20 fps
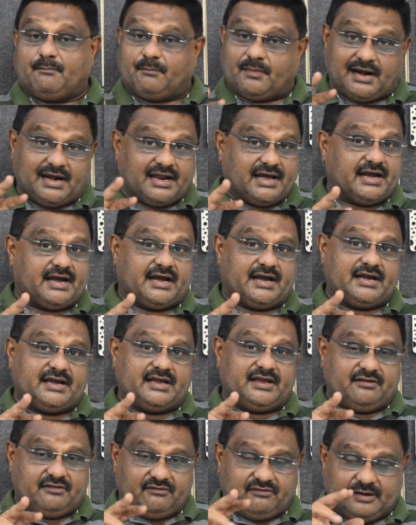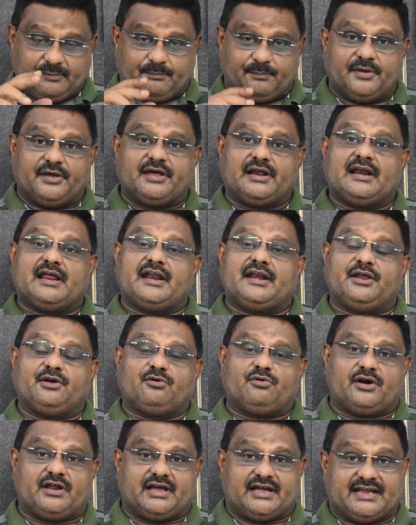మళ్ళా ఇవి పేర్లన్నీ
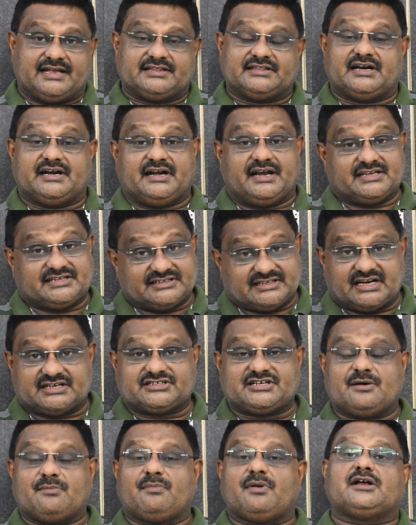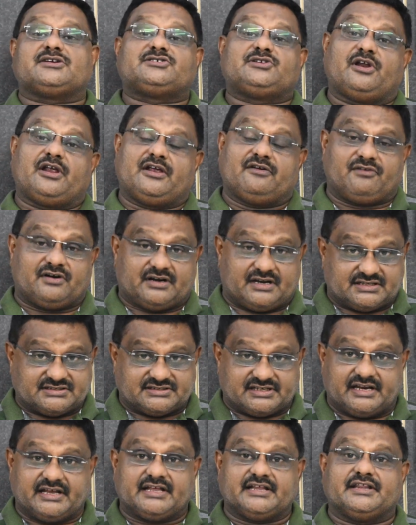కూడా కింద డిస్క్రిప్షన్ బాక్స్లో ఇవ్వటం
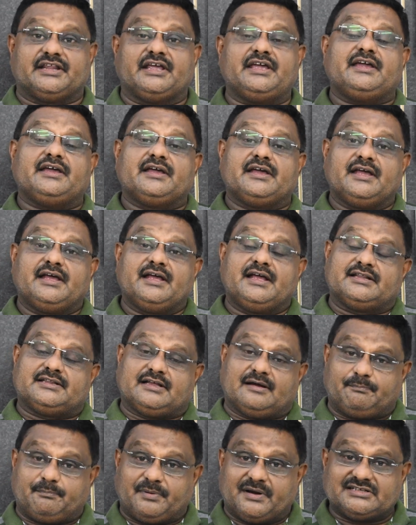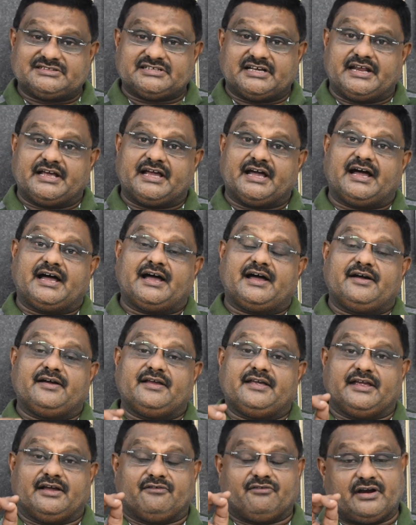జరిగింది తప్పనిసరిగా
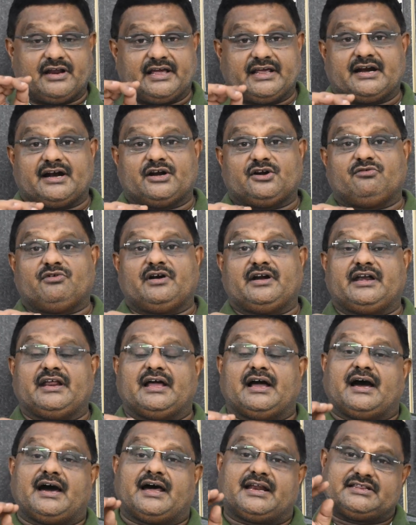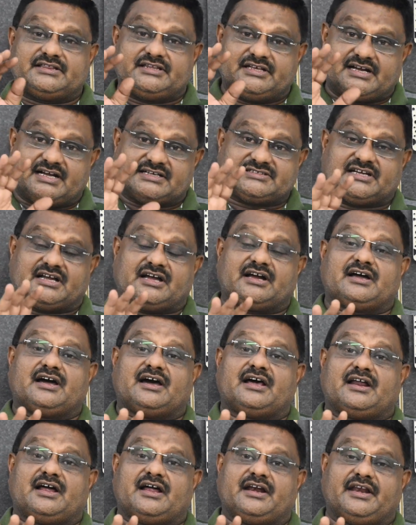ఎవరైనటువంటి ఆర్థిక
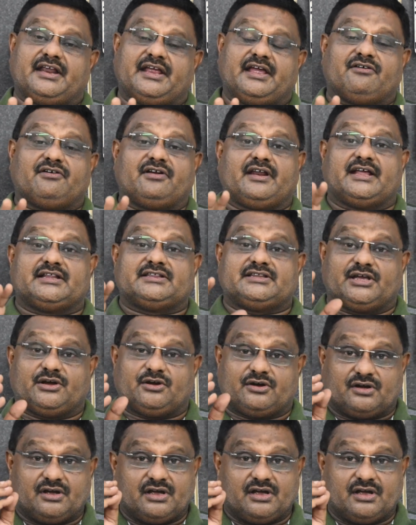సహకారాన్ని ఎవరైతే